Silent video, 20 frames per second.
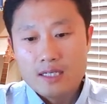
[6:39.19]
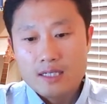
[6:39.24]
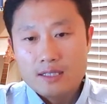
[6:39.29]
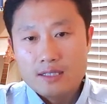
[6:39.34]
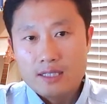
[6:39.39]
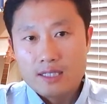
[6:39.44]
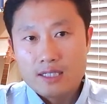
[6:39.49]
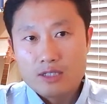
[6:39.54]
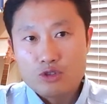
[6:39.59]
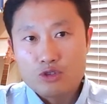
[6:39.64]

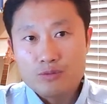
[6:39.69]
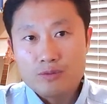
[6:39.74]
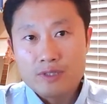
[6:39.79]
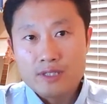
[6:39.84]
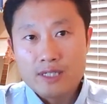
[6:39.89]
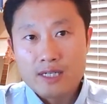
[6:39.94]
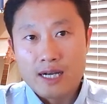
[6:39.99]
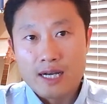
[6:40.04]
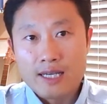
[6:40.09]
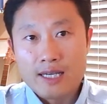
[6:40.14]
제가
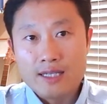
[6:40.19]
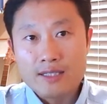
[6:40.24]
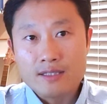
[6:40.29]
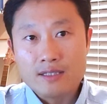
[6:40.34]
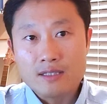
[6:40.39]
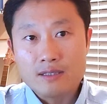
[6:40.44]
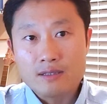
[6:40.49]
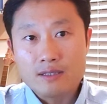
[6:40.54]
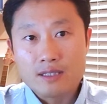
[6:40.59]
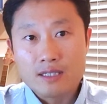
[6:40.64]
주변에
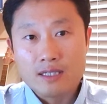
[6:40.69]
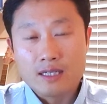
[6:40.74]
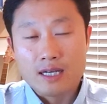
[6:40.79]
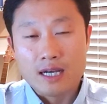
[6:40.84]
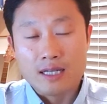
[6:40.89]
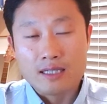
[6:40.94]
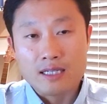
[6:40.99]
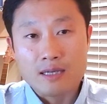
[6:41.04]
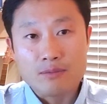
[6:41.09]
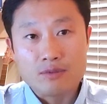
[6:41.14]
가게들을 이렇게
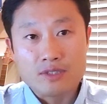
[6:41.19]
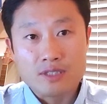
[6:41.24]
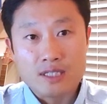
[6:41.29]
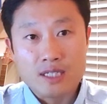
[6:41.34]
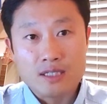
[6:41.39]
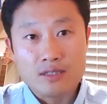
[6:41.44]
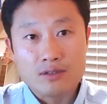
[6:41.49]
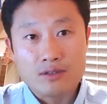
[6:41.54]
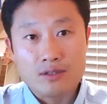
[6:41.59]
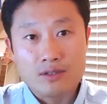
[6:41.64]
가다
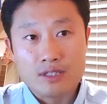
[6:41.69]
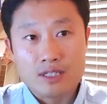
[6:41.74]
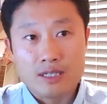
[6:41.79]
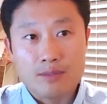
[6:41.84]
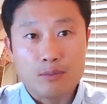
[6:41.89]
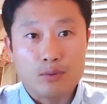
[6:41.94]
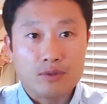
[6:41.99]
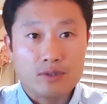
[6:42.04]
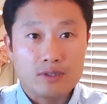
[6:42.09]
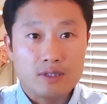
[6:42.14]
지나서 이렇게
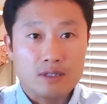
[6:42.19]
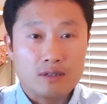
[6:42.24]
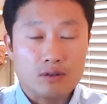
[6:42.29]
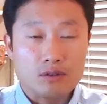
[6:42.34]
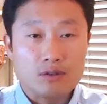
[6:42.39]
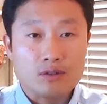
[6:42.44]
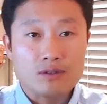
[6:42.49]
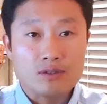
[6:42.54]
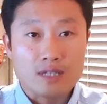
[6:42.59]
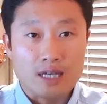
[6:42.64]

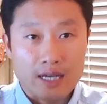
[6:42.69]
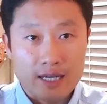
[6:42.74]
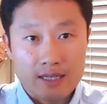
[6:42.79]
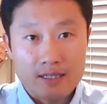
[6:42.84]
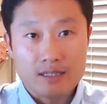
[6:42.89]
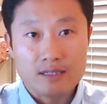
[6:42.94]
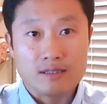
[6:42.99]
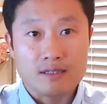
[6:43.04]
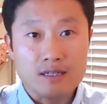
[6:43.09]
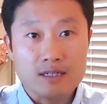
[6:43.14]
어떤
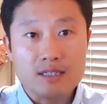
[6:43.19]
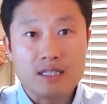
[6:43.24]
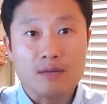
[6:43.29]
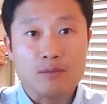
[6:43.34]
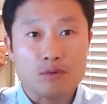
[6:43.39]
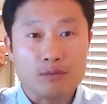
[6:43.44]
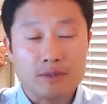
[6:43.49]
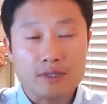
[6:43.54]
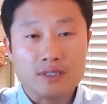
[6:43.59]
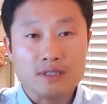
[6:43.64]
가게를 들리다
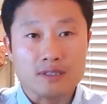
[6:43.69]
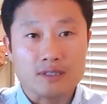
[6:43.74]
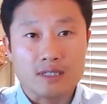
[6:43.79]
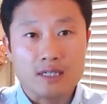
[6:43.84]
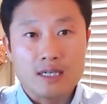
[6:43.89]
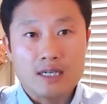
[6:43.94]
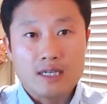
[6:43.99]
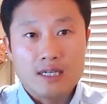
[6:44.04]
보면은